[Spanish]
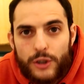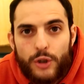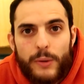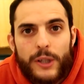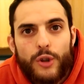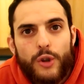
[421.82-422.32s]

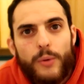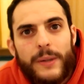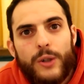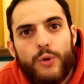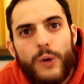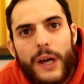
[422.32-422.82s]
sobre todo
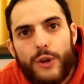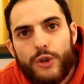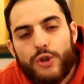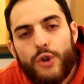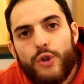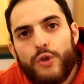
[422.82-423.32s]

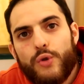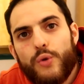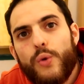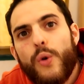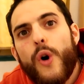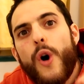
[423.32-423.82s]
vinculados con
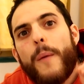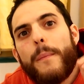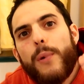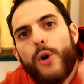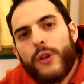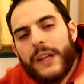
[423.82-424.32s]
tu
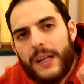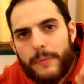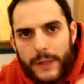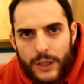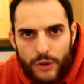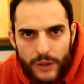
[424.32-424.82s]
poder
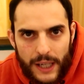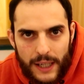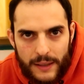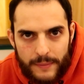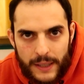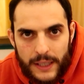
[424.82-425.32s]
personal
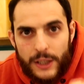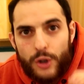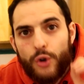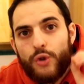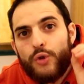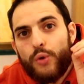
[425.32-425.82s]
y
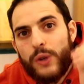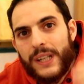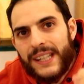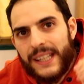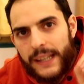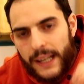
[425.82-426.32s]
con tu
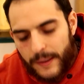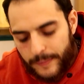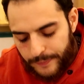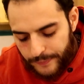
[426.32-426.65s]
dignidad.